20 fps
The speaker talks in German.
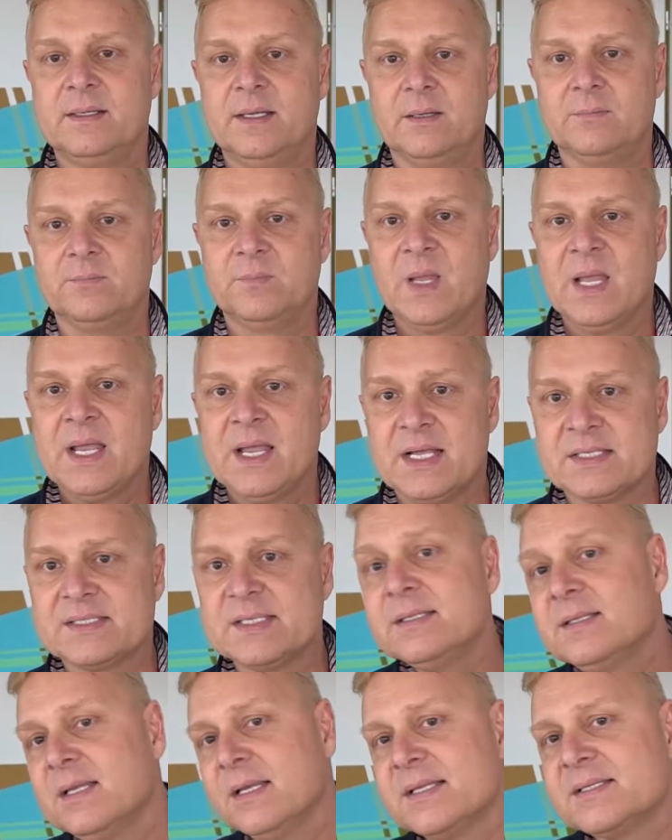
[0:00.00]
Ja. Es
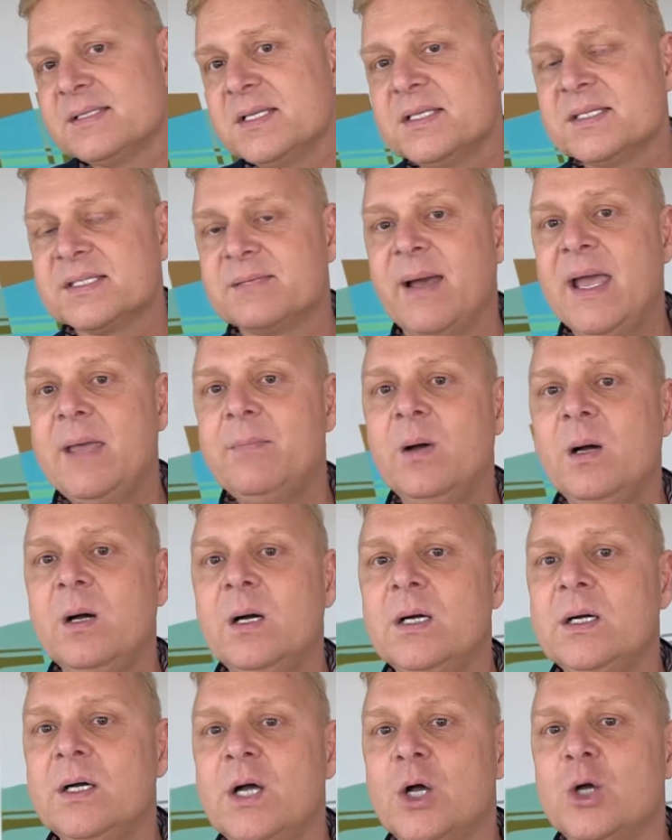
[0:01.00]
sind, es sind zwei
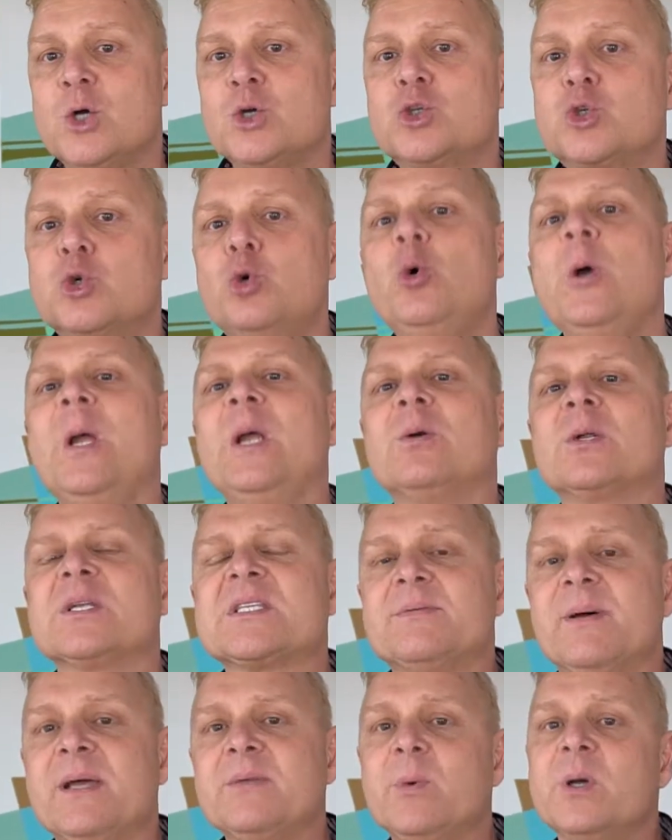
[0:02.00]
Paar Schuhe oder
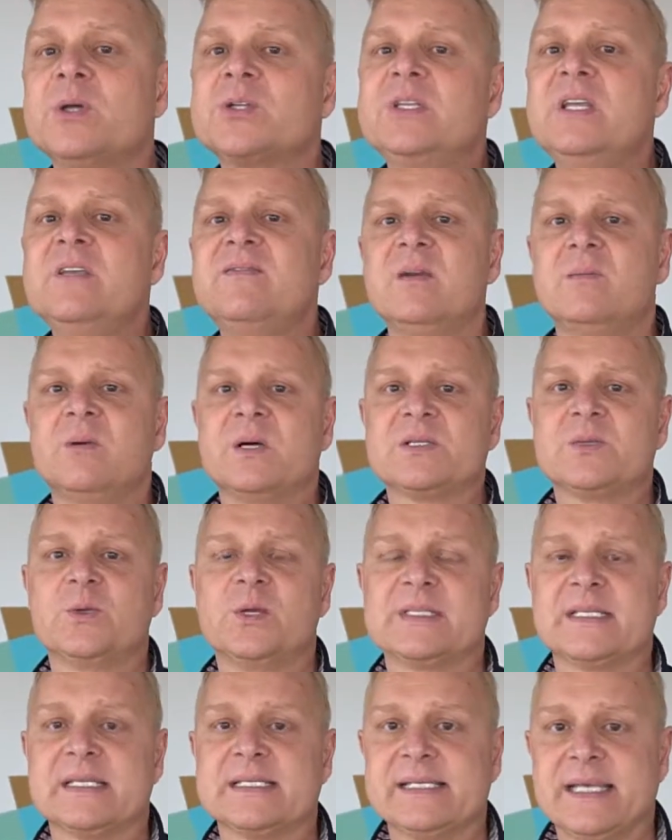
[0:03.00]
zwei Paar Stiefel, was du
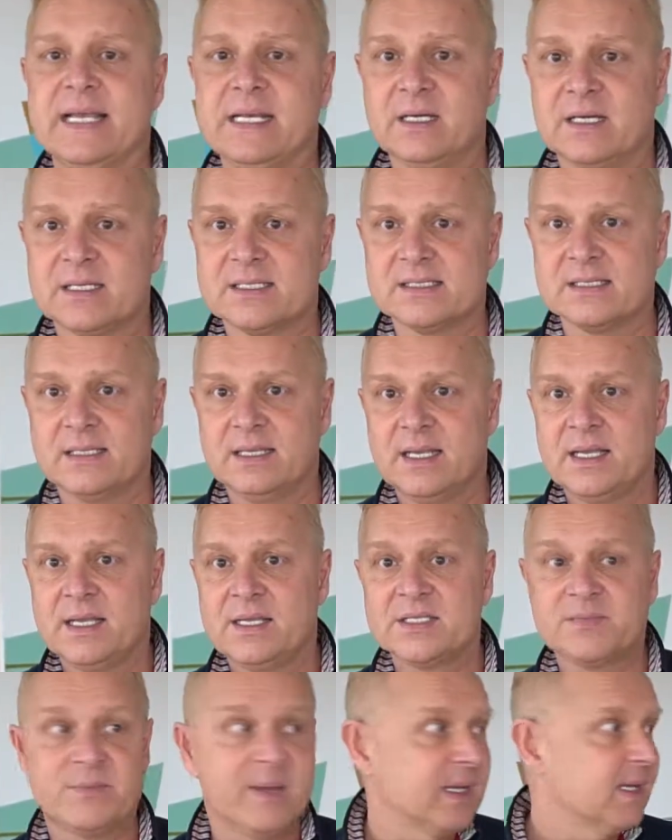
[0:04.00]
jetzt erzählt hast, ja,
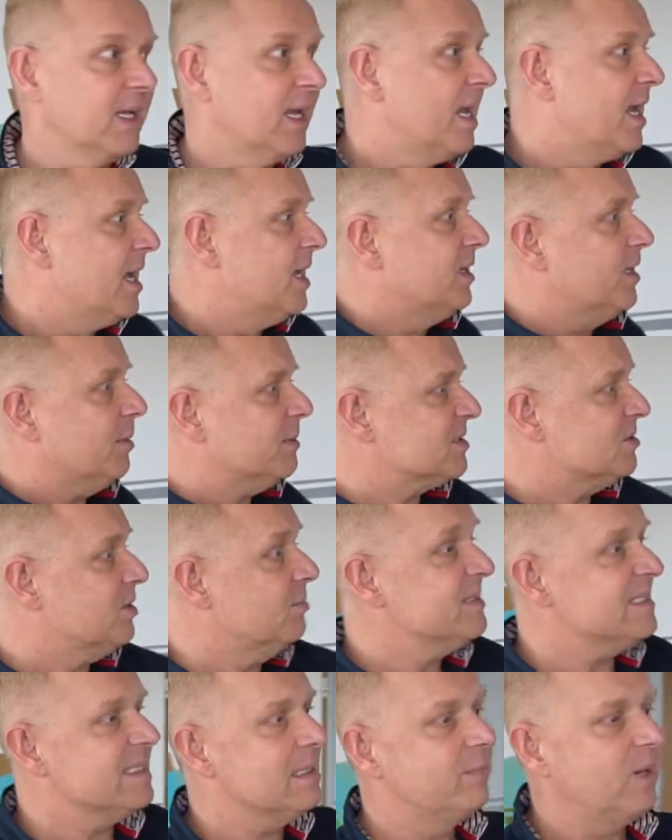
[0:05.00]
Sven. Ich habe jetzt noch
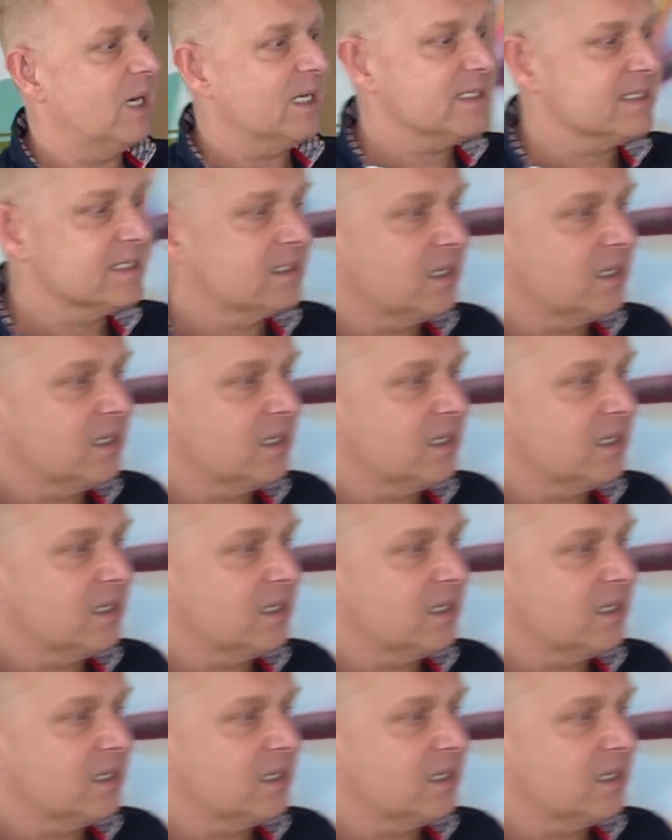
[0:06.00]
ein bisschen Platz